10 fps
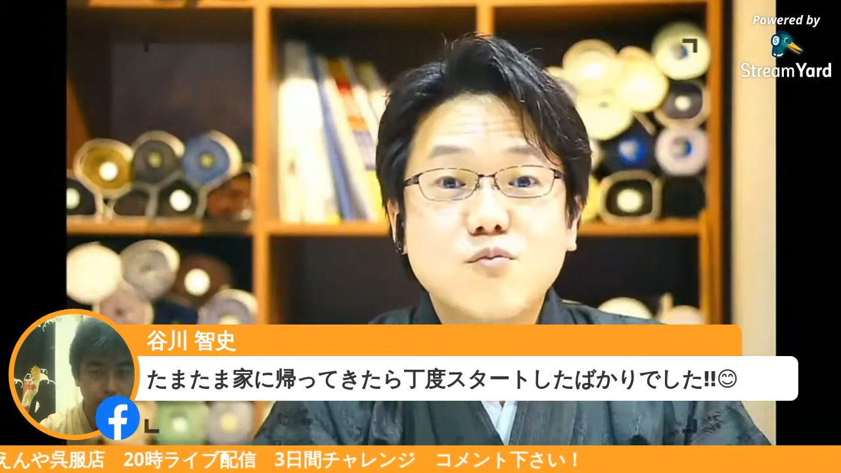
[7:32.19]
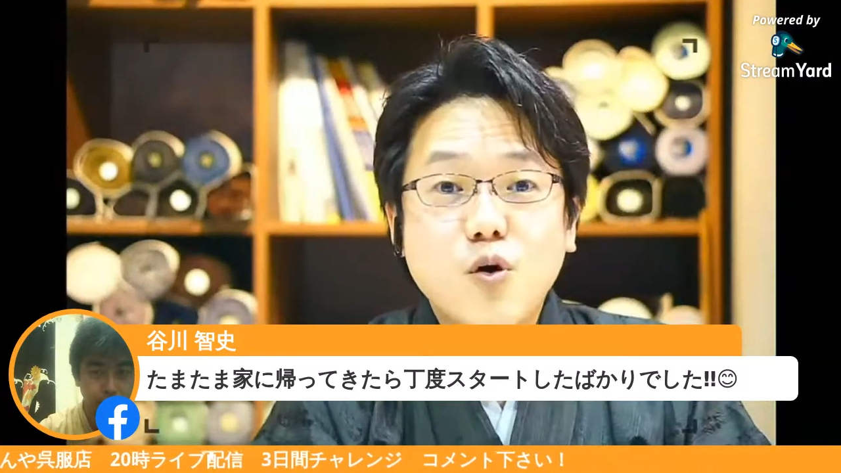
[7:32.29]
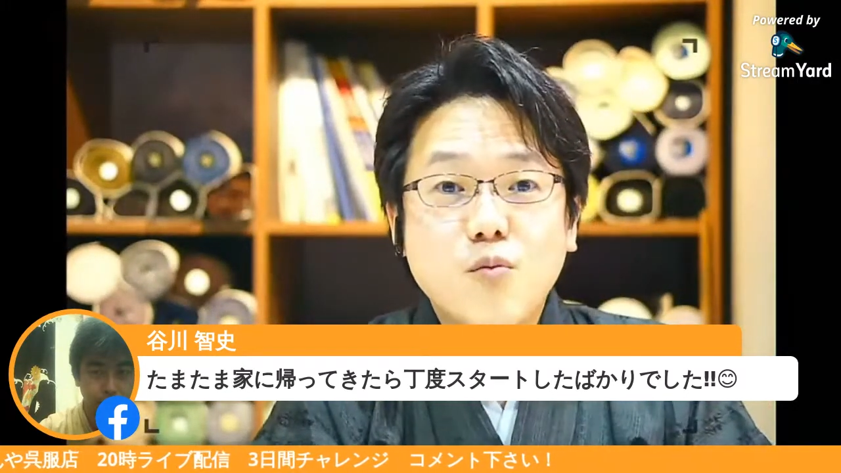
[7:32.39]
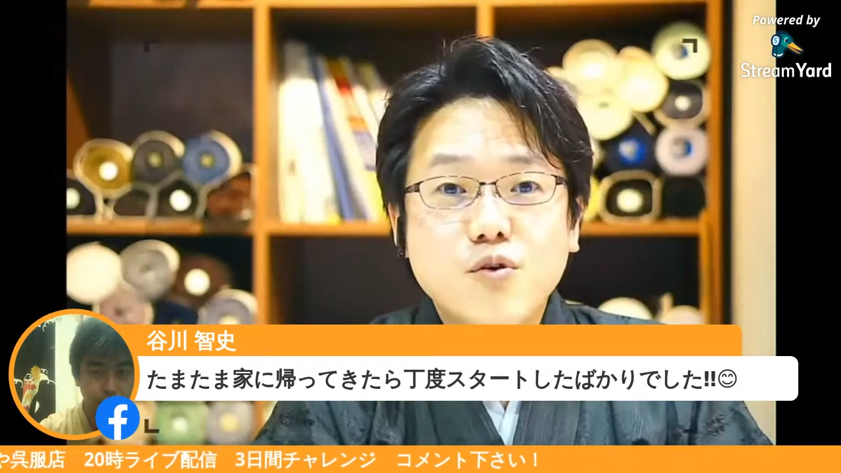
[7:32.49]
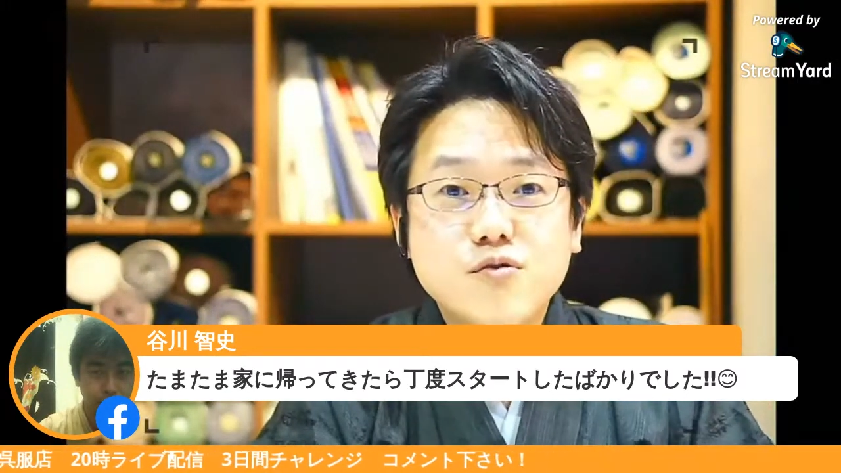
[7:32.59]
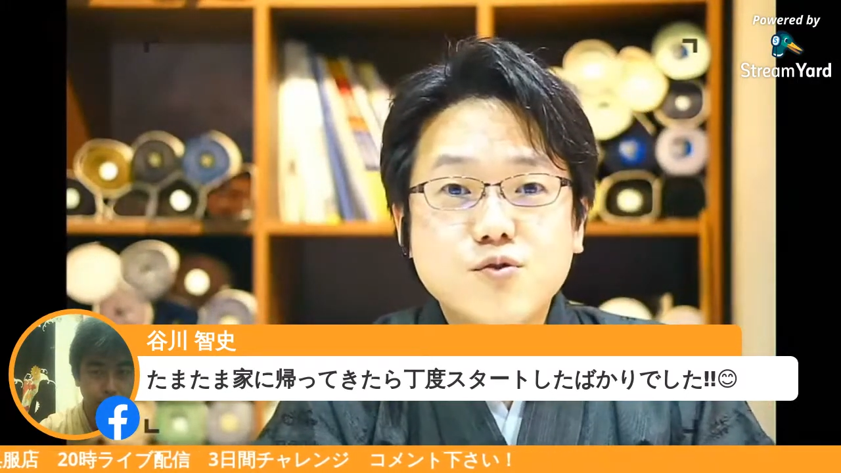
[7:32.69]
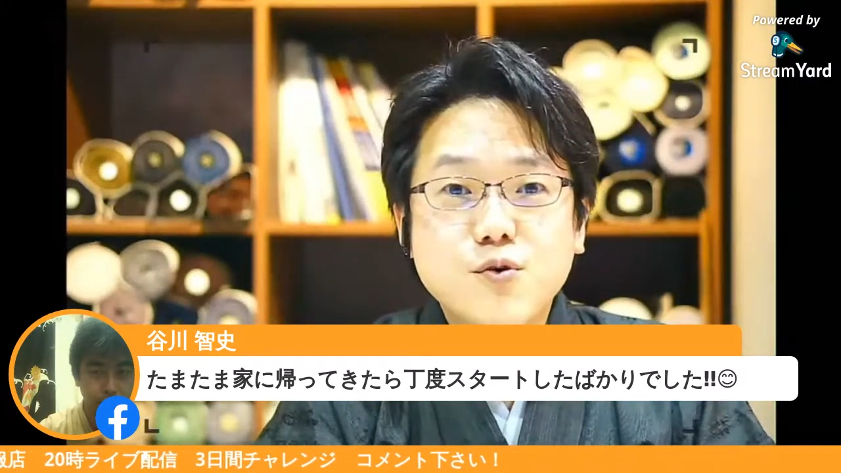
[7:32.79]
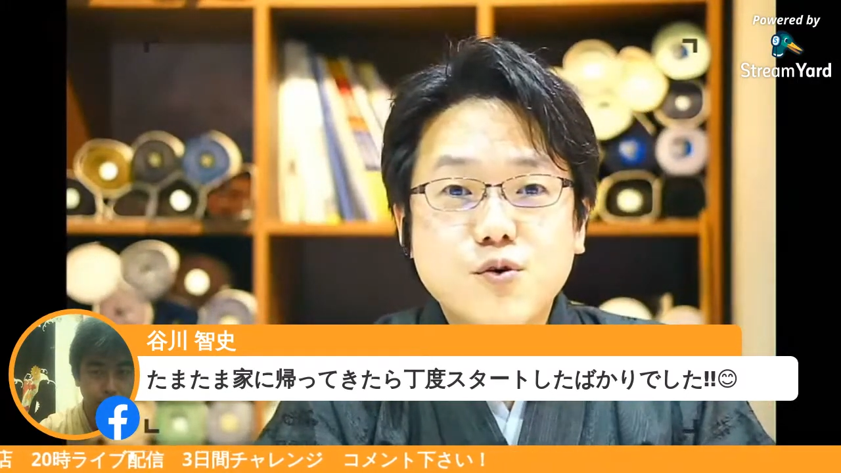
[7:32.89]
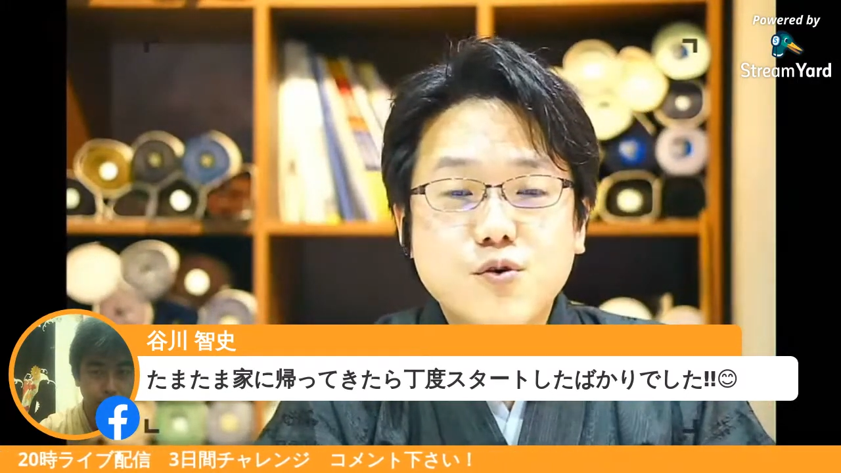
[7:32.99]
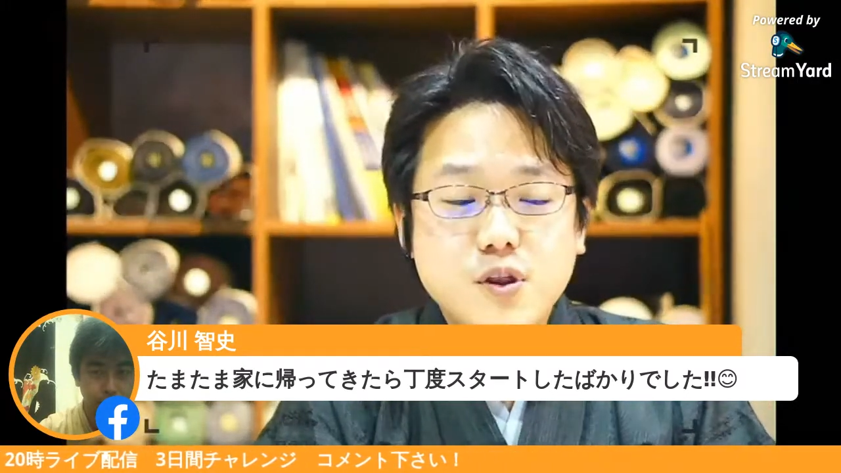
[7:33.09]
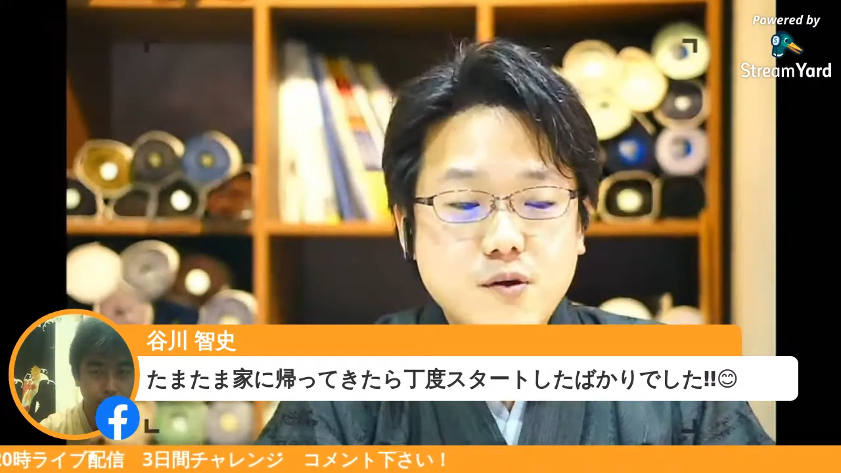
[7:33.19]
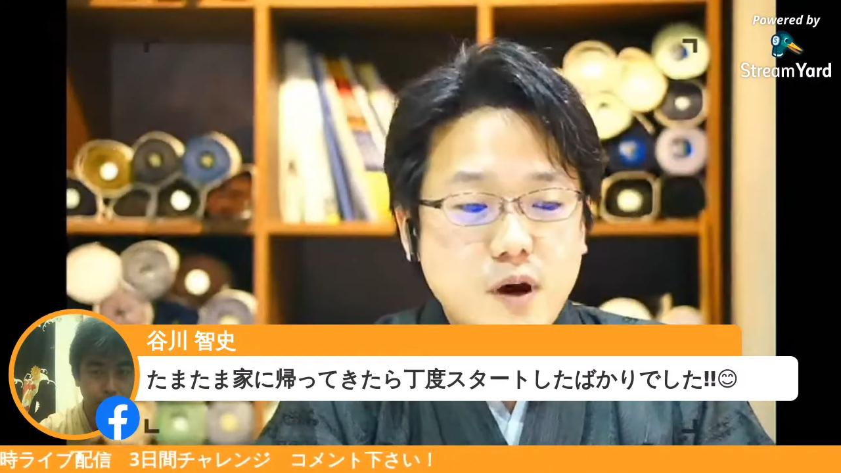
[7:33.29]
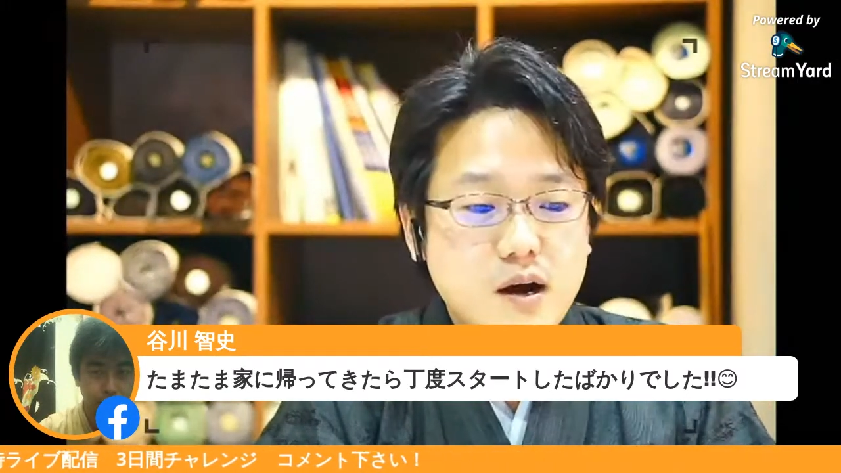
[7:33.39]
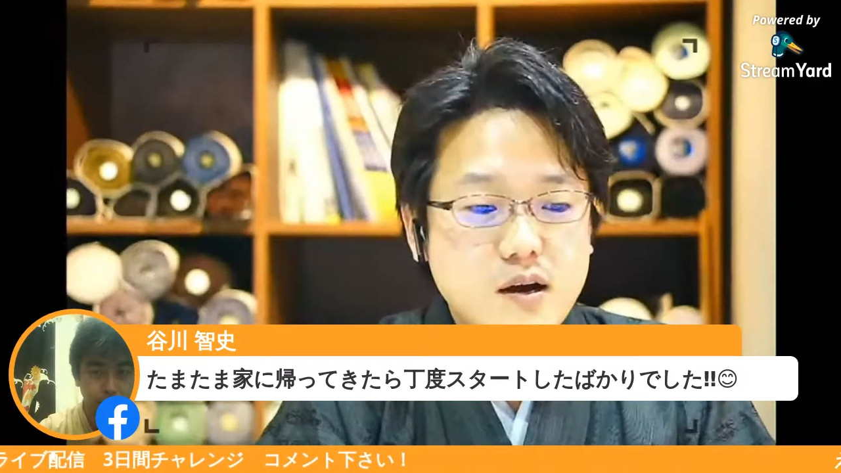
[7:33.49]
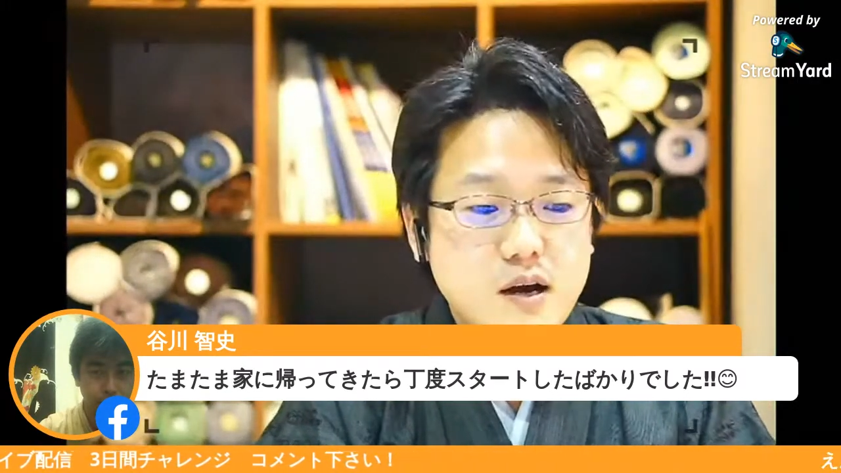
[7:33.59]
も僕の方で
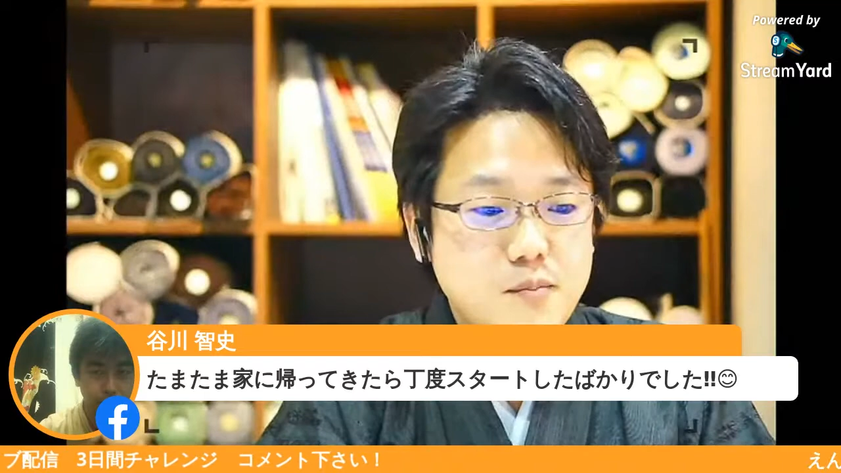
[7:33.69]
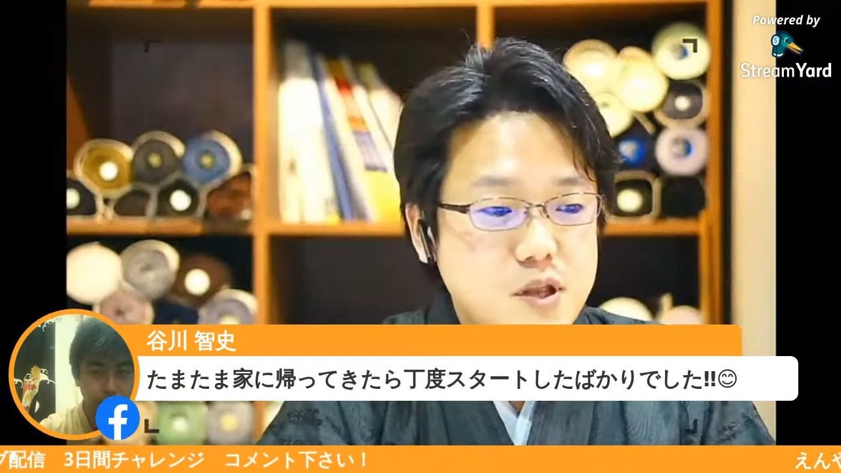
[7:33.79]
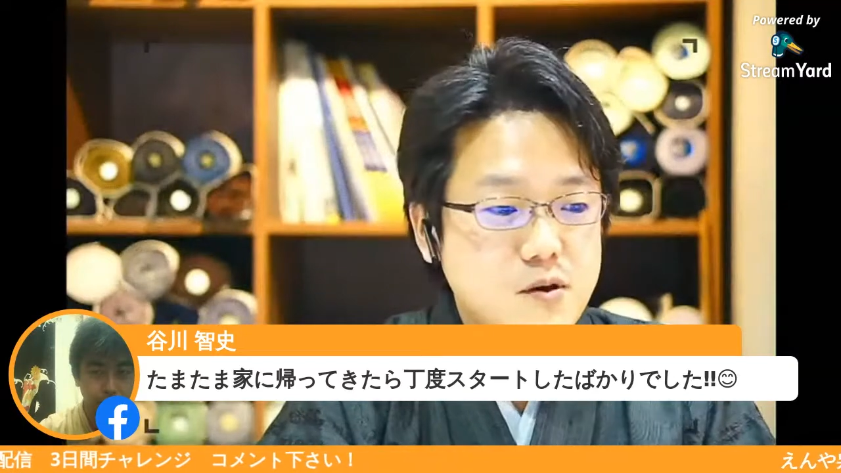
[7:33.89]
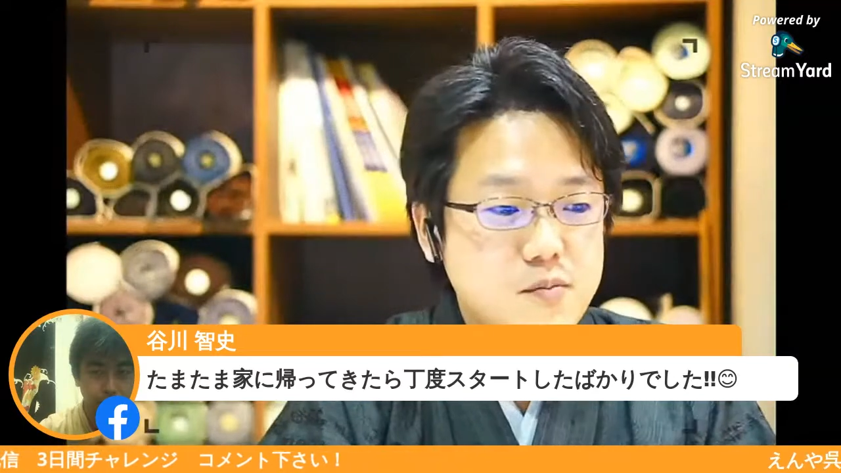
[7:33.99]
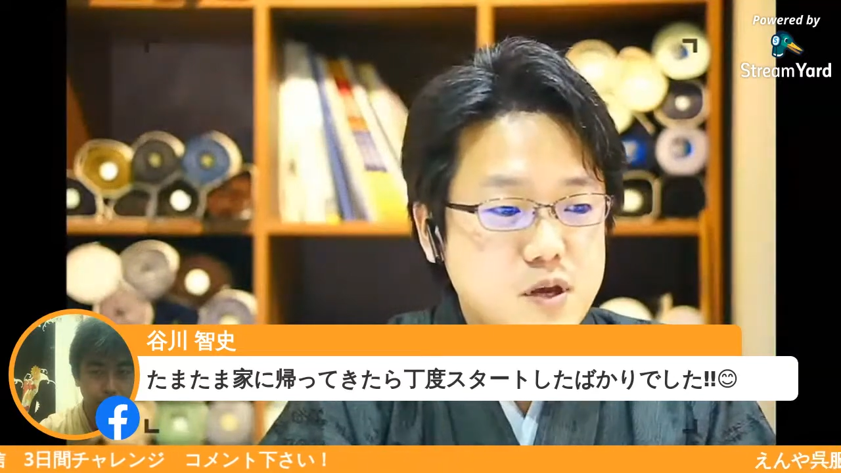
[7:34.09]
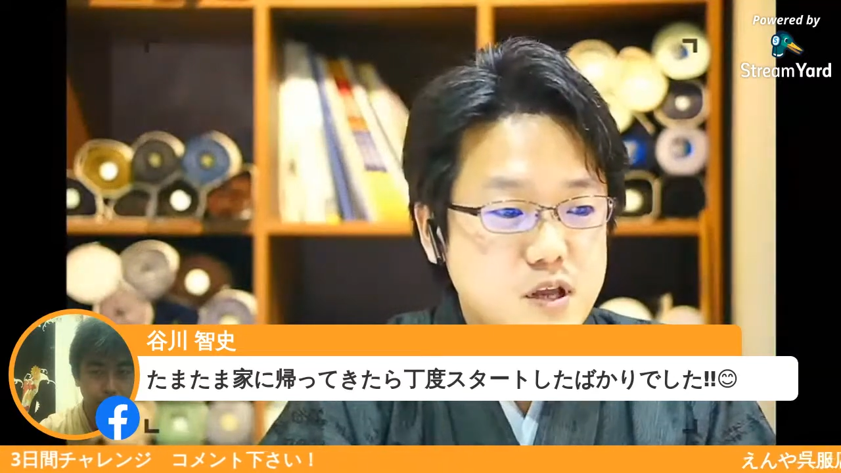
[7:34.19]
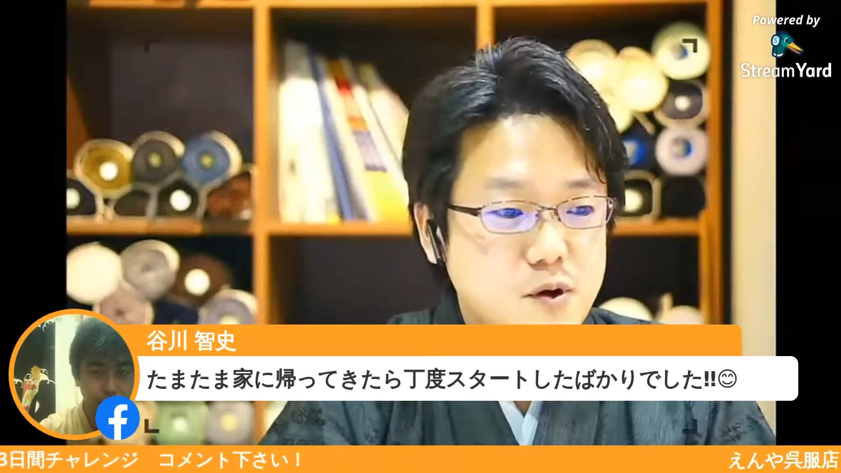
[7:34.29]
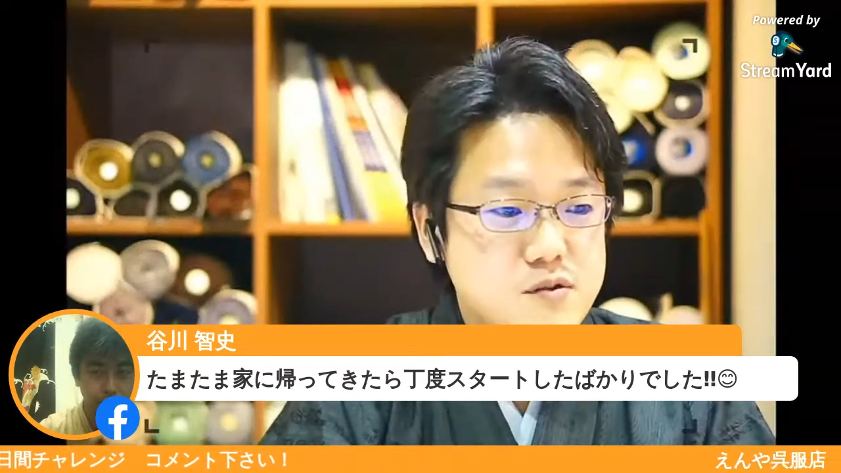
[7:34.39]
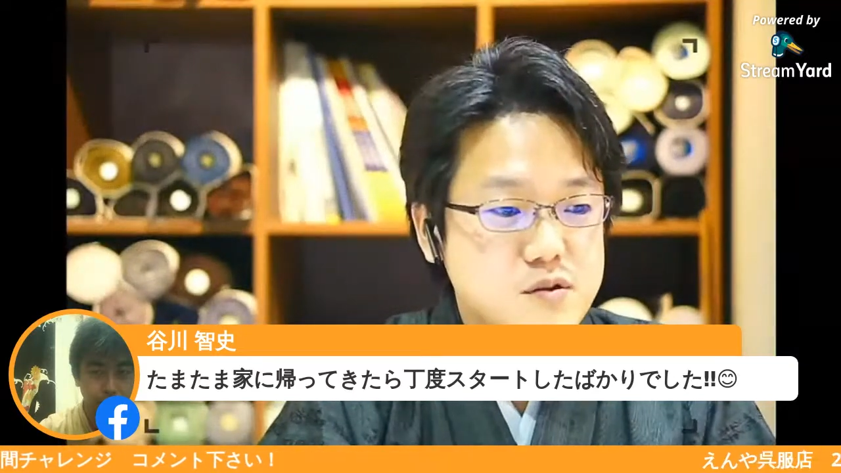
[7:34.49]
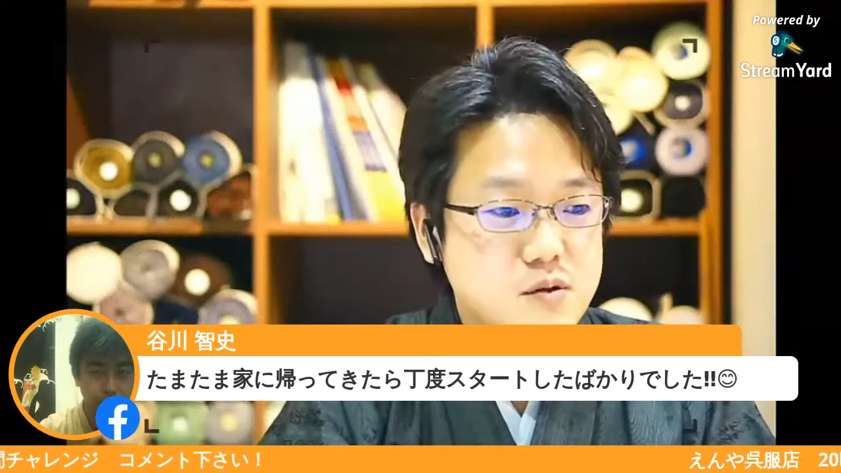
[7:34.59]
は、画面では見えてます。